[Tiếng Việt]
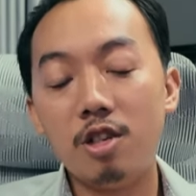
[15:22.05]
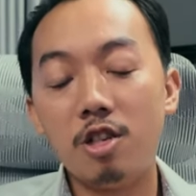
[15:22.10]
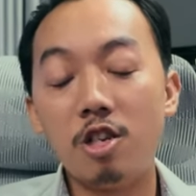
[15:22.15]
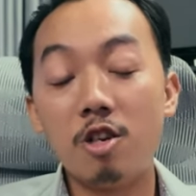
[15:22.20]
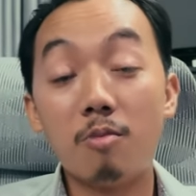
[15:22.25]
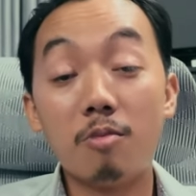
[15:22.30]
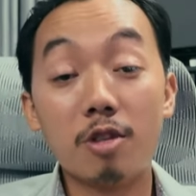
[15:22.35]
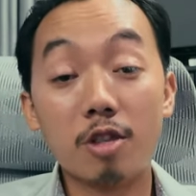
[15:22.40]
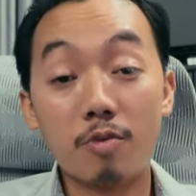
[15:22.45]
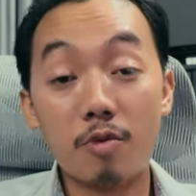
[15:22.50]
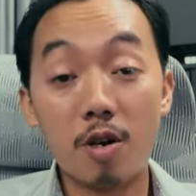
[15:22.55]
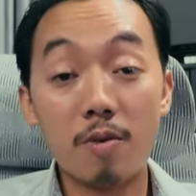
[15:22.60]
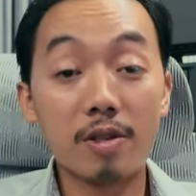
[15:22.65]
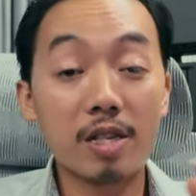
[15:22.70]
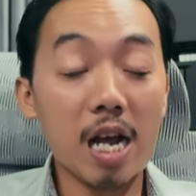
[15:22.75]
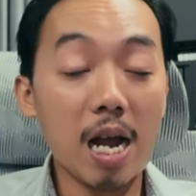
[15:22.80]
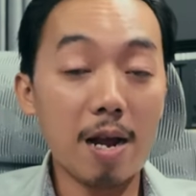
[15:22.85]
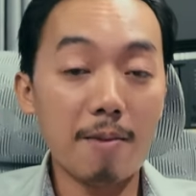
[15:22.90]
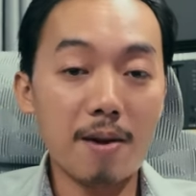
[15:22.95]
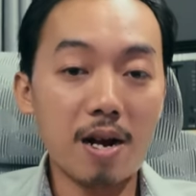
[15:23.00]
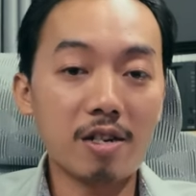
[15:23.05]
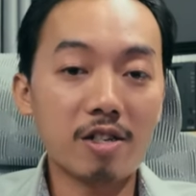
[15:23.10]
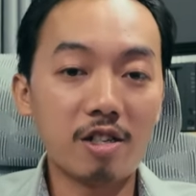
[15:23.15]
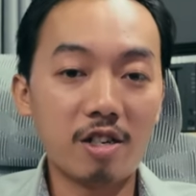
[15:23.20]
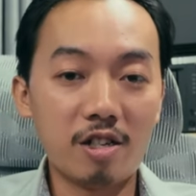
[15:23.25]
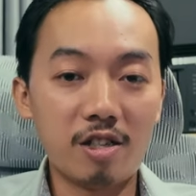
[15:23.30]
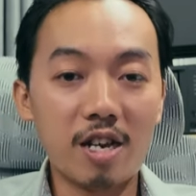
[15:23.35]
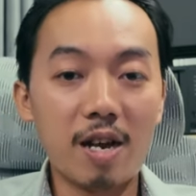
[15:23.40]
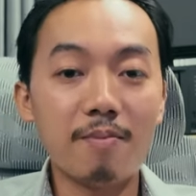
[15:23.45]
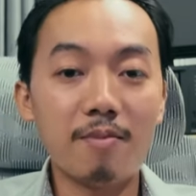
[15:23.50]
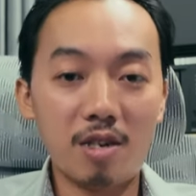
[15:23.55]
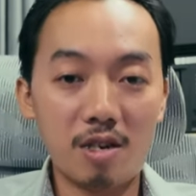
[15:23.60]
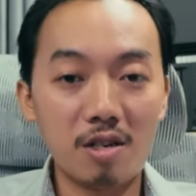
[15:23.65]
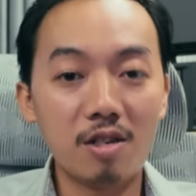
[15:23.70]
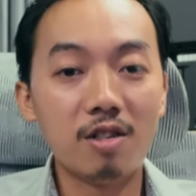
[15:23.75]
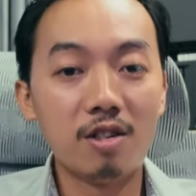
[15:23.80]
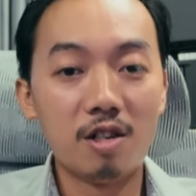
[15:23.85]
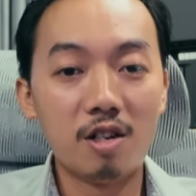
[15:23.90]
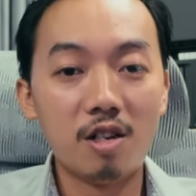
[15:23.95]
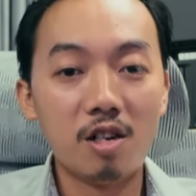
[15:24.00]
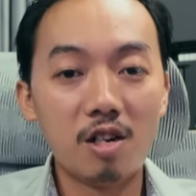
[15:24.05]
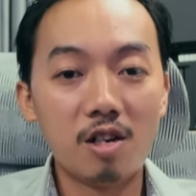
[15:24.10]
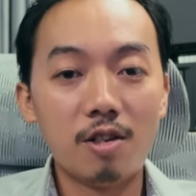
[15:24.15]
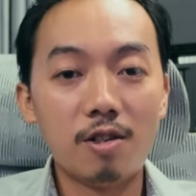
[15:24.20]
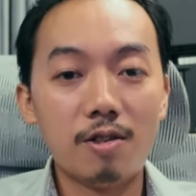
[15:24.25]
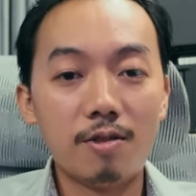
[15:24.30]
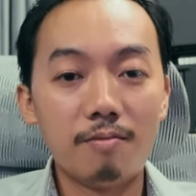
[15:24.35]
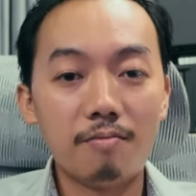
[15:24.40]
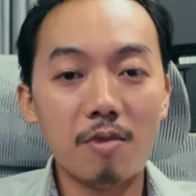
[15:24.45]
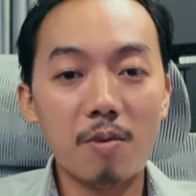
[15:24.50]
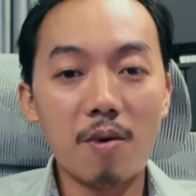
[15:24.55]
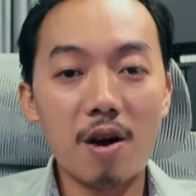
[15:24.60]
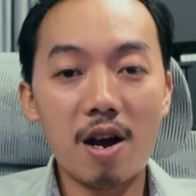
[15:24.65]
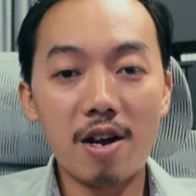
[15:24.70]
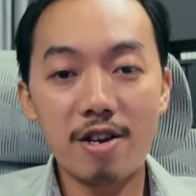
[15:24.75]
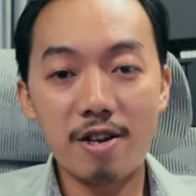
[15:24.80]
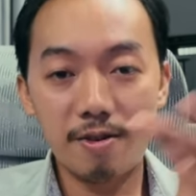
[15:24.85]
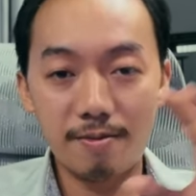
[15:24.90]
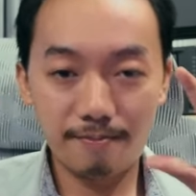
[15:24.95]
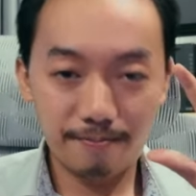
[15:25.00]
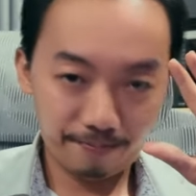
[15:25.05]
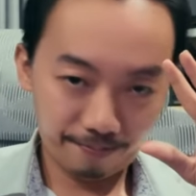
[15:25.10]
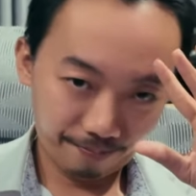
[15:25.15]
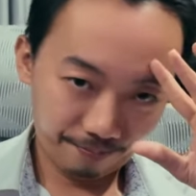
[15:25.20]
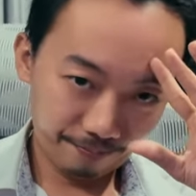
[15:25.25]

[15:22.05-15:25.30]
nhưng là thưa và thay ban trở thành điện bye bye.